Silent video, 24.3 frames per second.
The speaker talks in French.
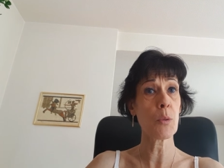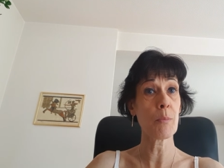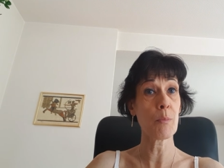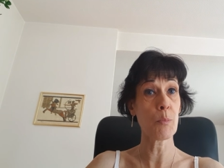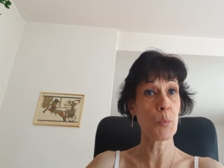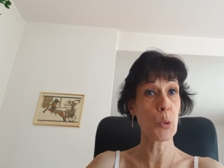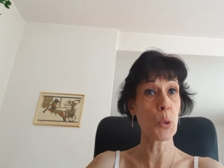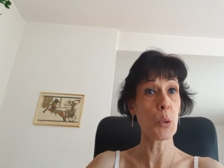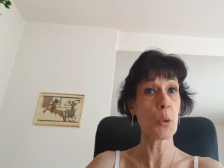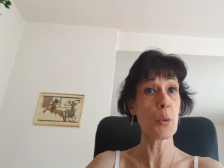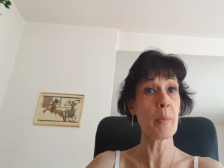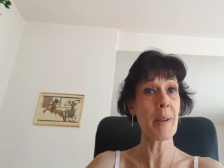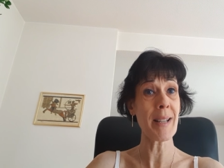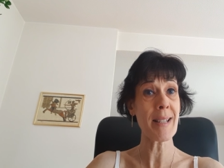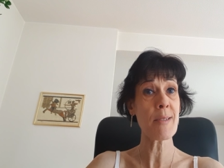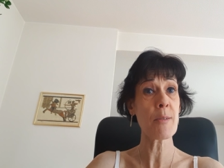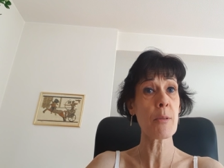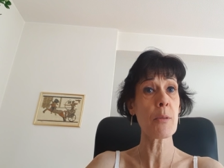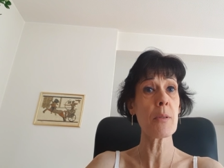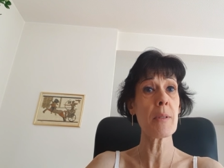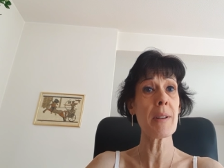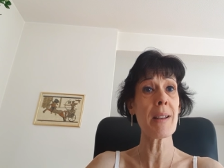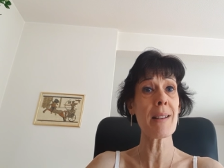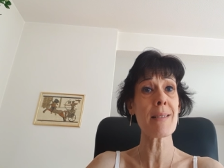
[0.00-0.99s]
pour le
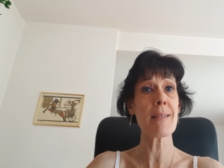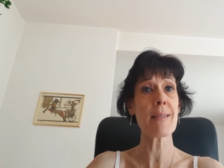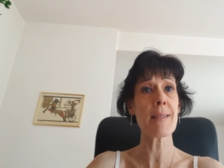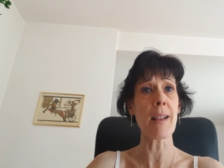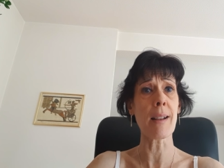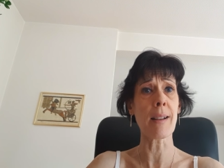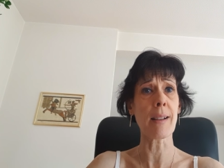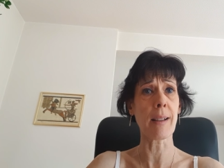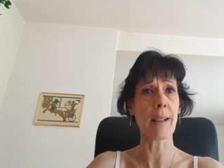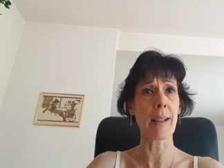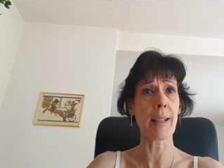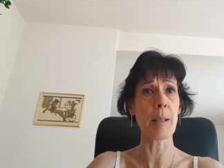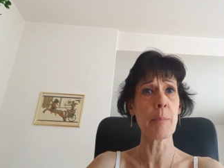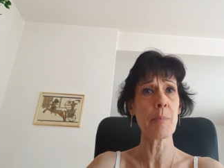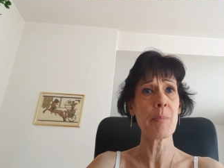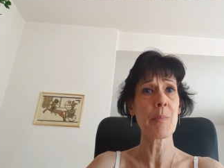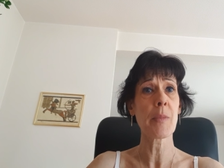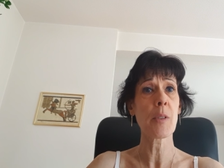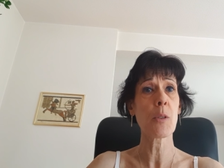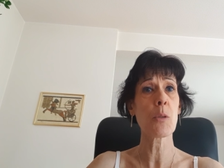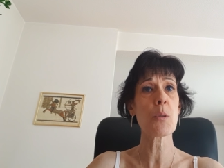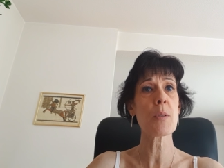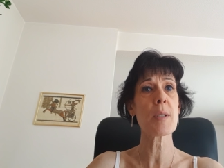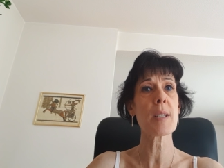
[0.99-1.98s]
masculin
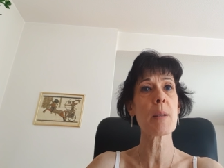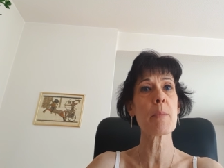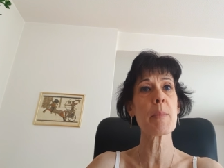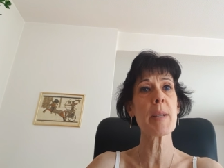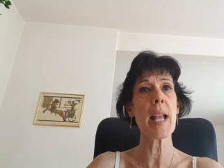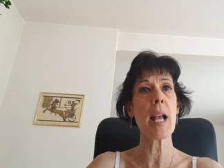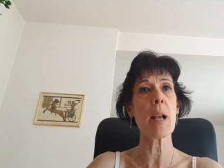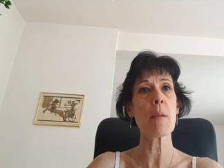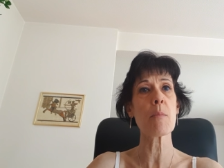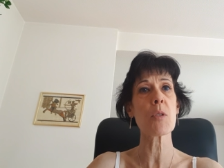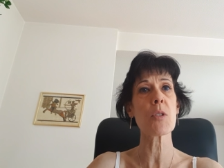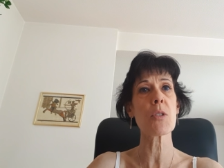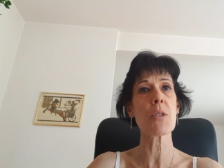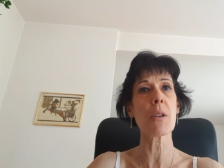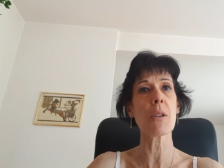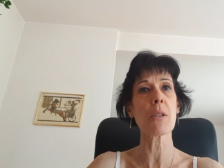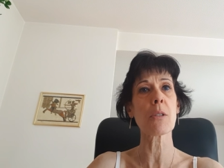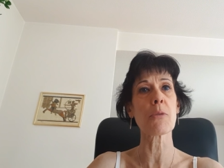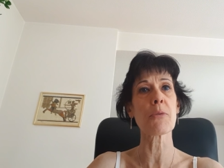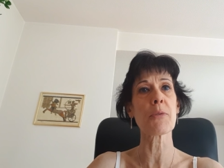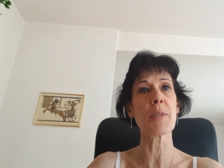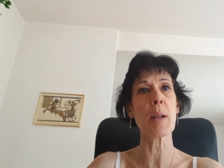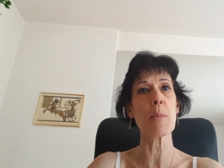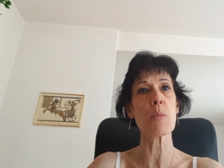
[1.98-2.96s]
sacré, aussi bien âme sœur
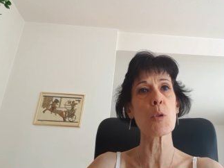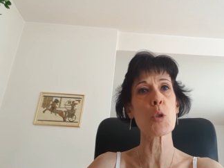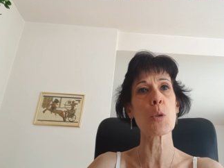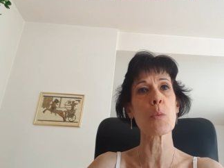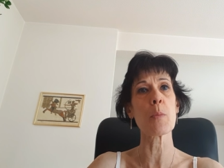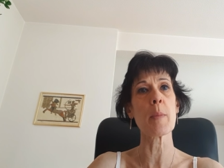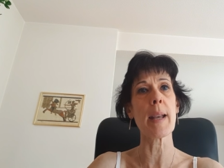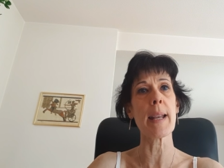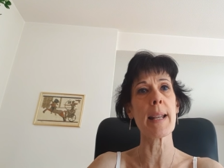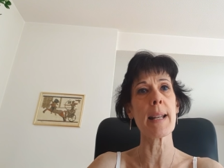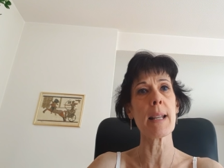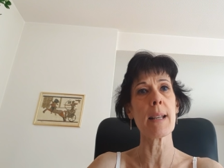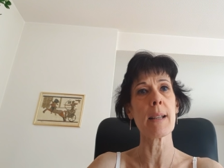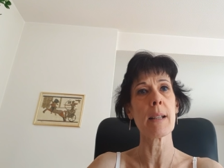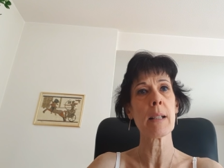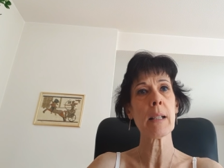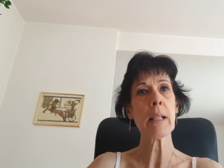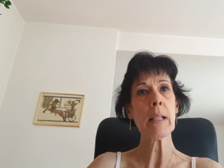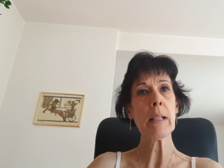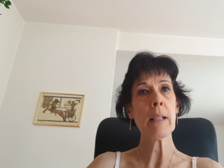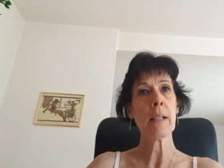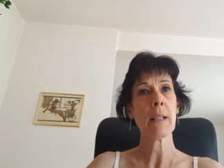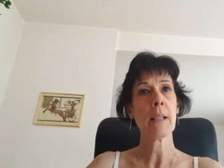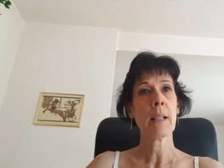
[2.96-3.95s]
que flamme jumelle,
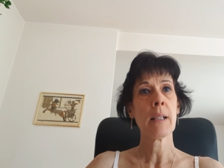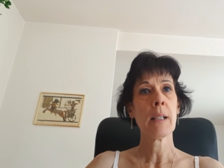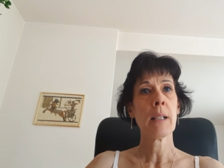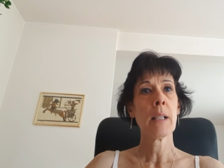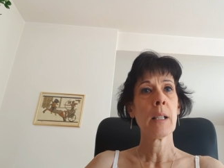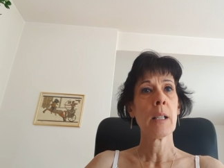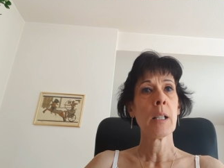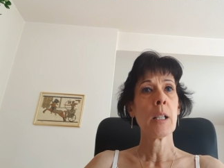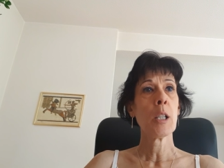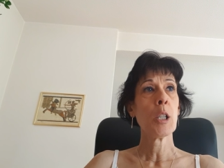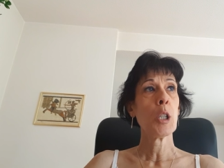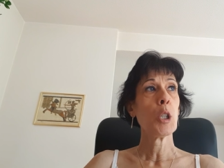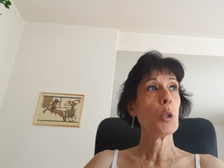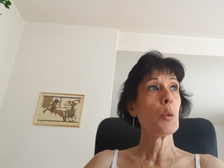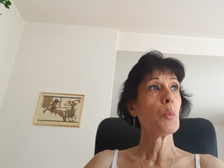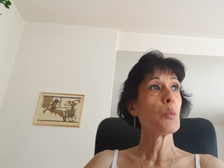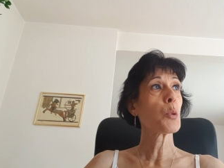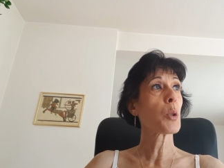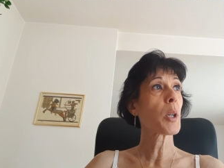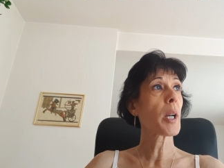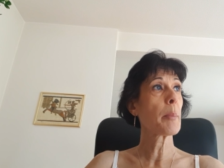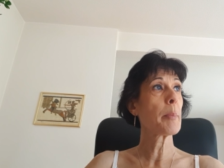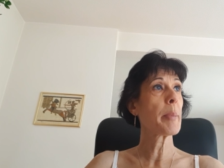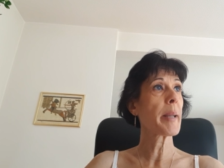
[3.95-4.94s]

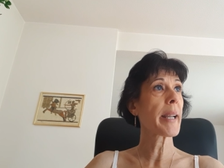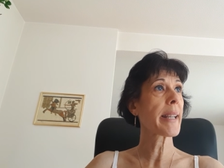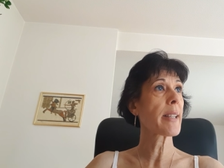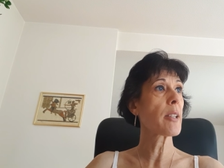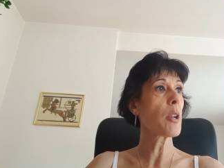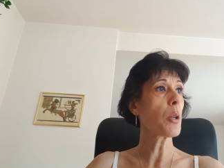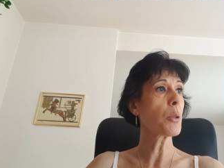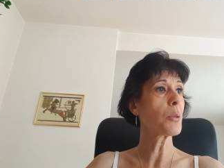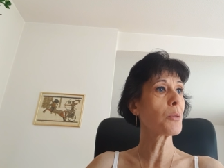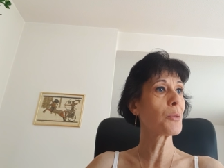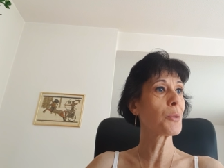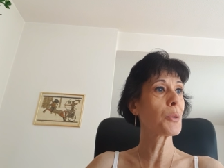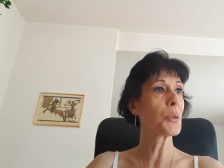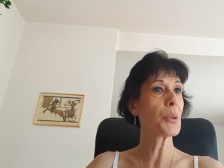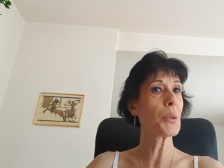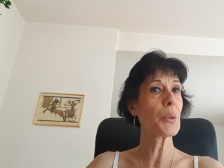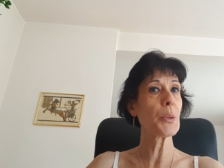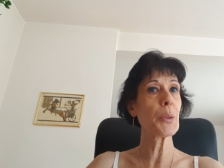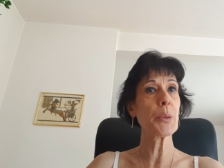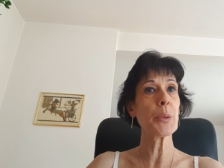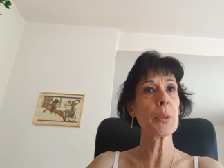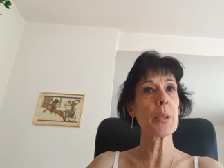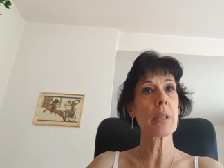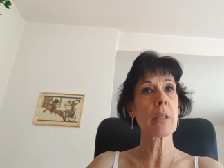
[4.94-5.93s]
pour la période
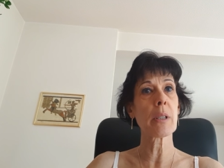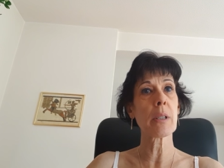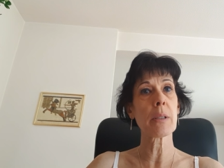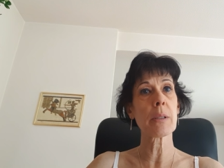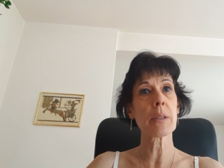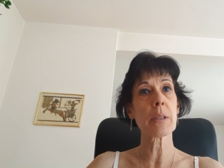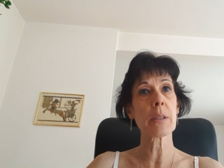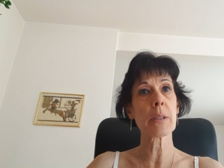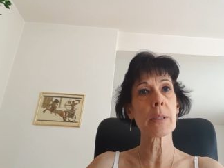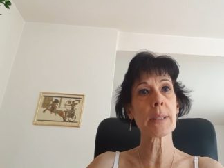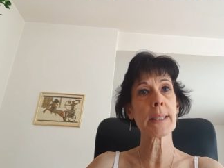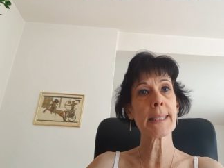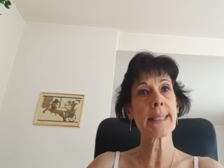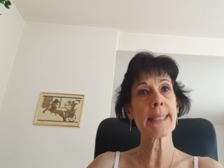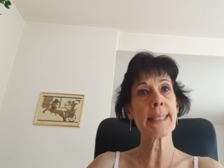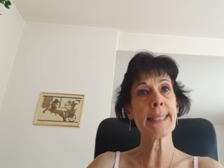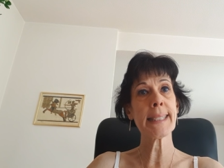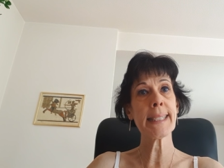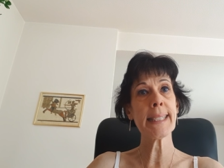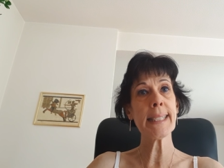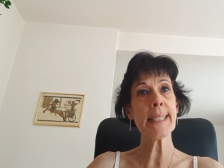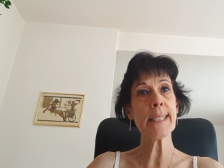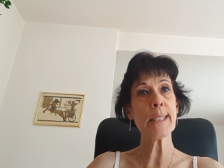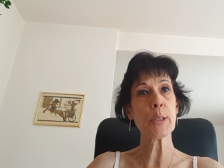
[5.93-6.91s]
du
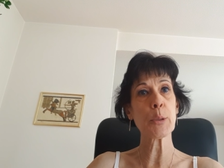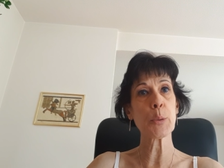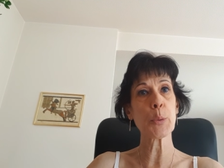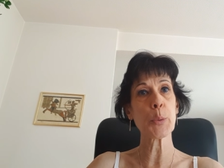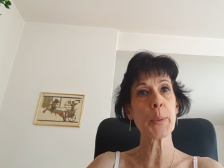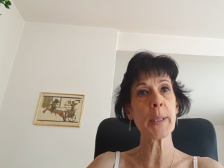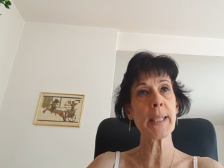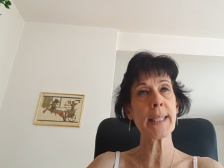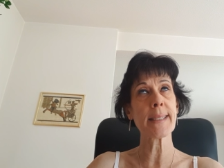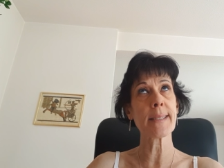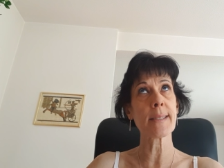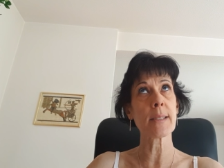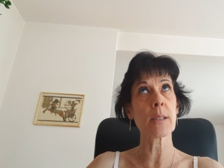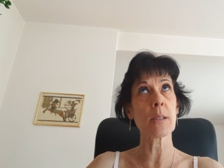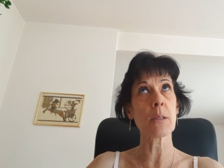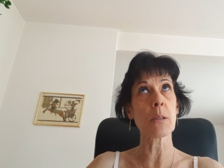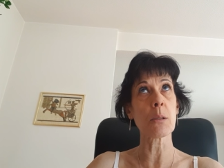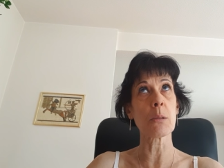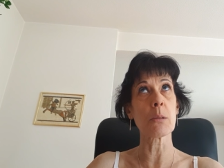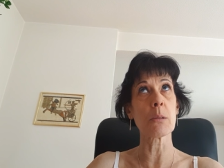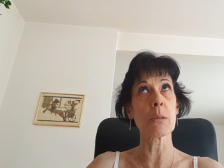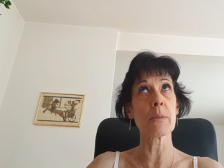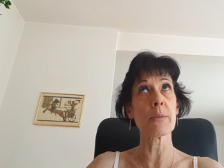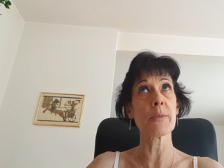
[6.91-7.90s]
18
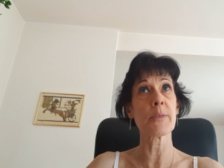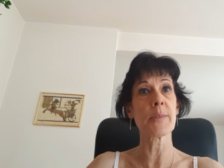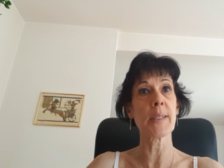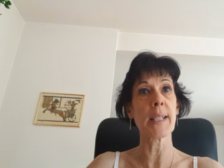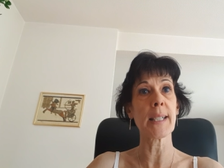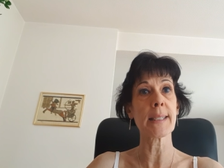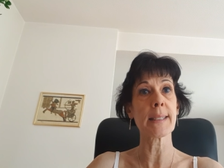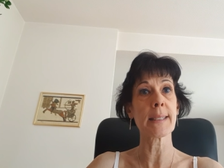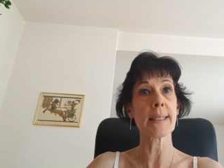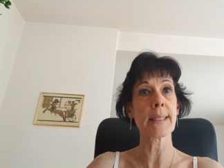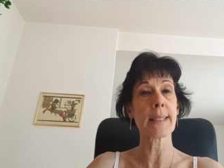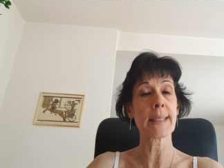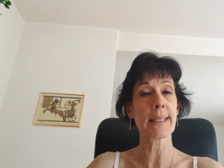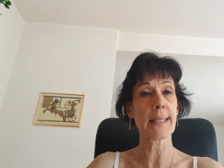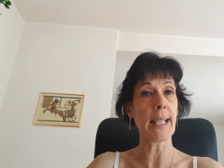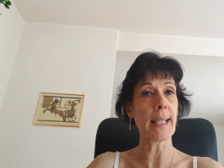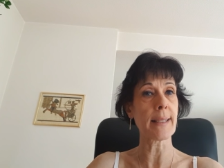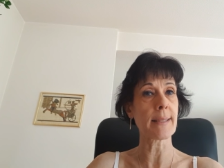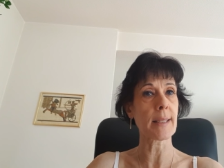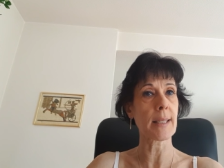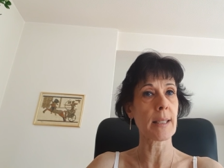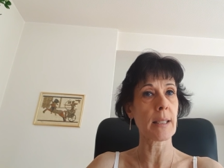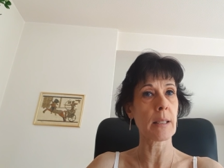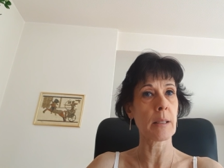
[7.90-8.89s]
euh, au
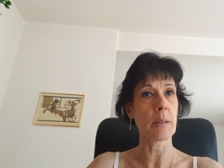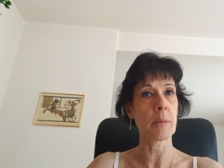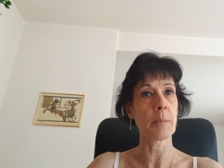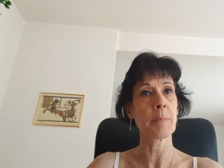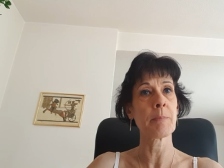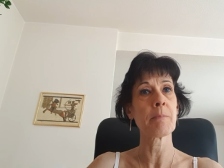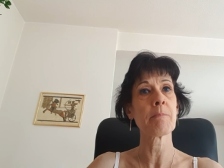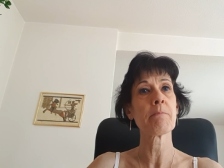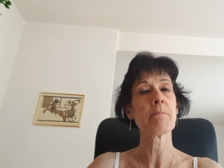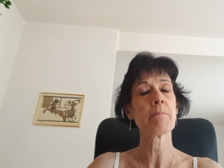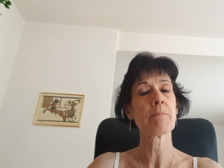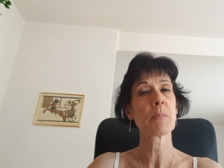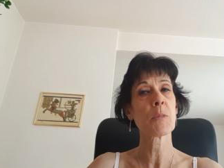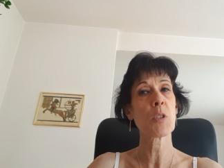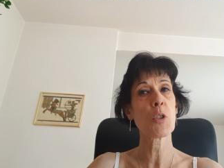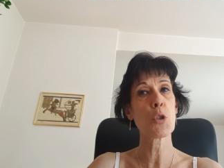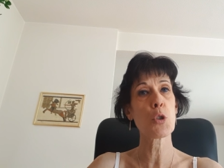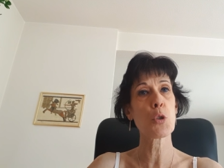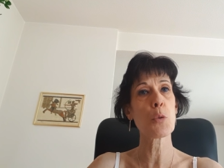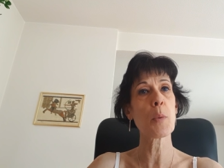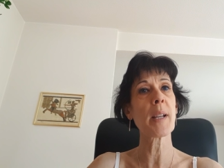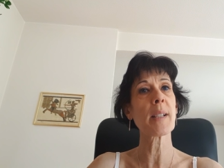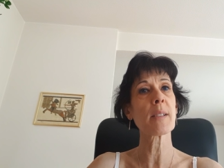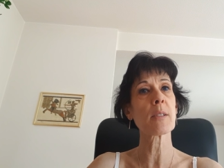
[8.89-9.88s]
24
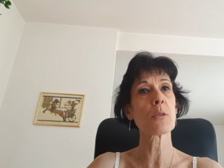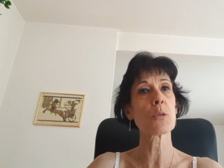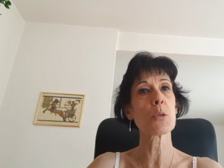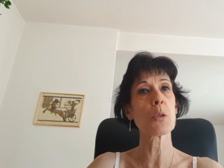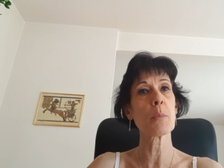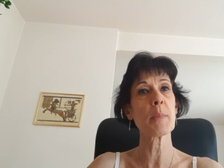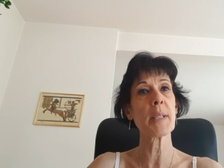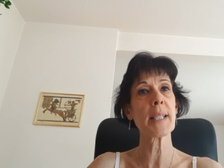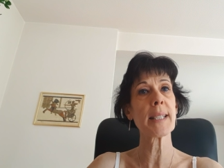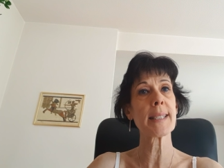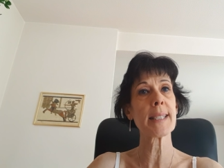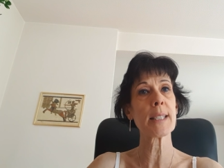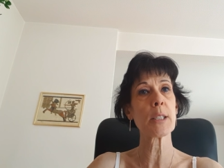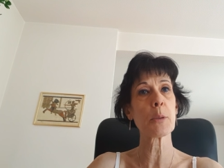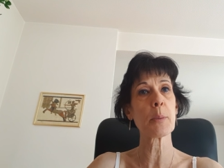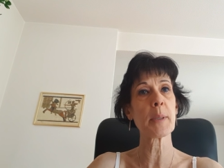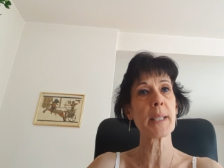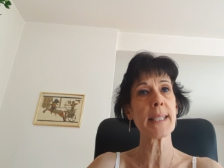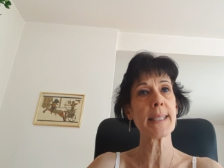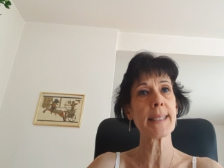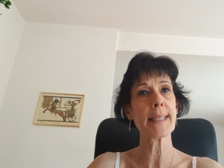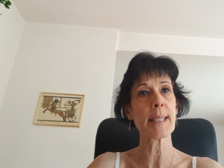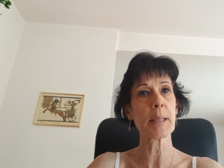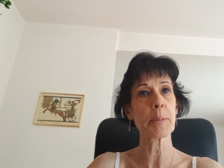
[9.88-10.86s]
juin
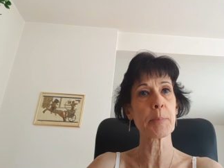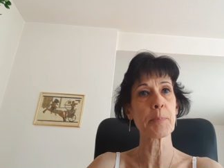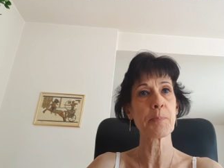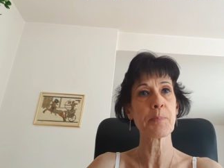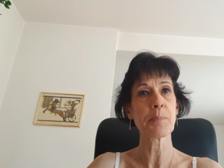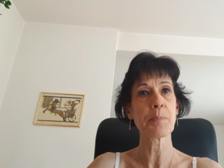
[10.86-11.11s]
2018.